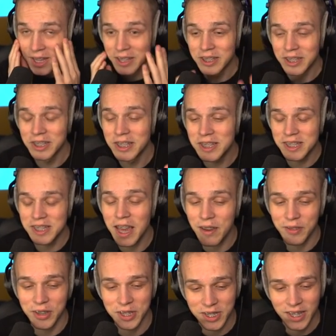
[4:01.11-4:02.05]
Ty nic
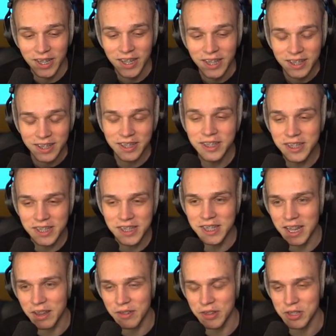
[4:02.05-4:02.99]
nie wiesz. Ty nic
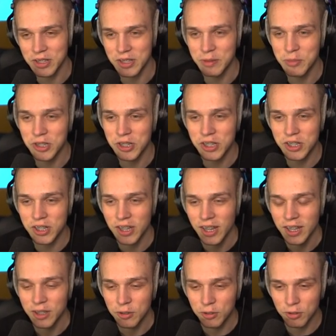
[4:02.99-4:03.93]
nie wiesz. Ty przecież...
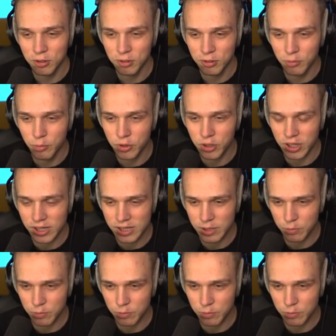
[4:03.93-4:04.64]
U, u, jest,